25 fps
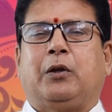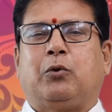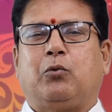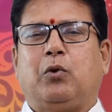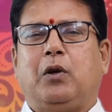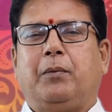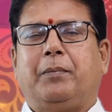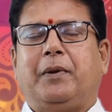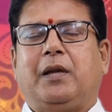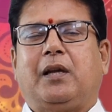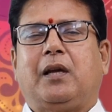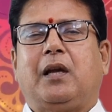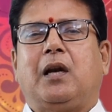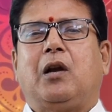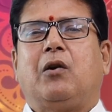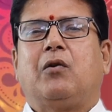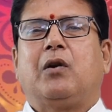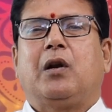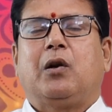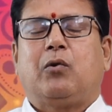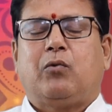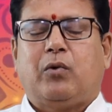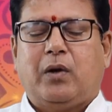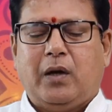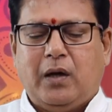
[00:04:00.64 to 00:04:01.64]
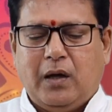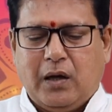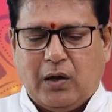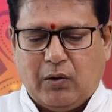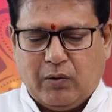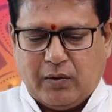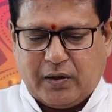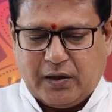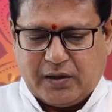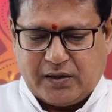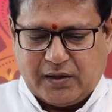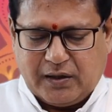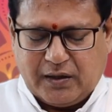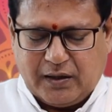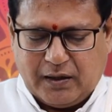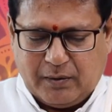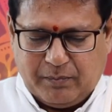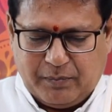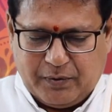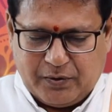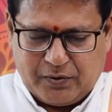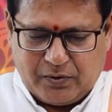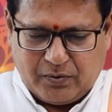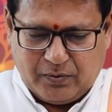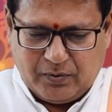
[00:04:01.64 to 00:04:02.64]
ప్రతికూల ఫలితాలు రావడానికి కూడా అవకాశం
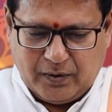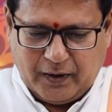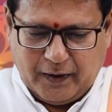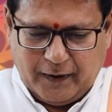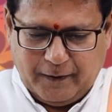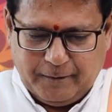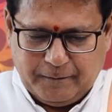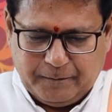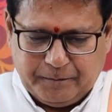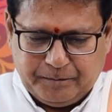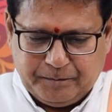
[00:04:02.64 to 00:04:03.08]
కనిపిస్తుంది